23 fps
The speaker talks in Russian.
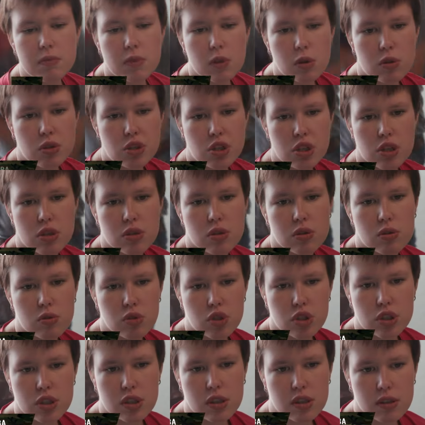очень
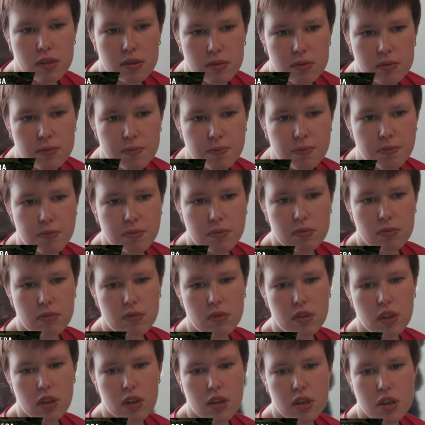нужно
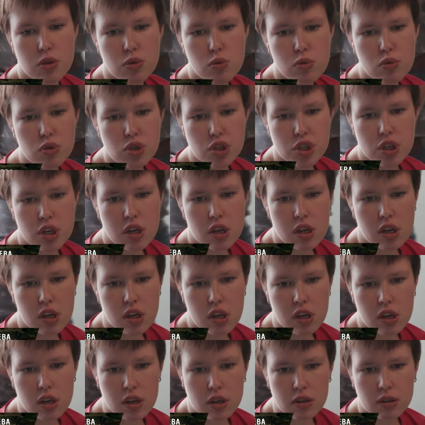и души,
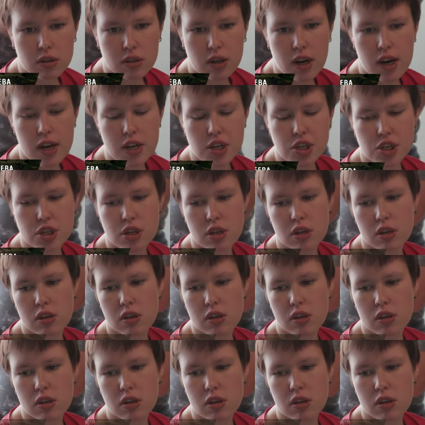и каши,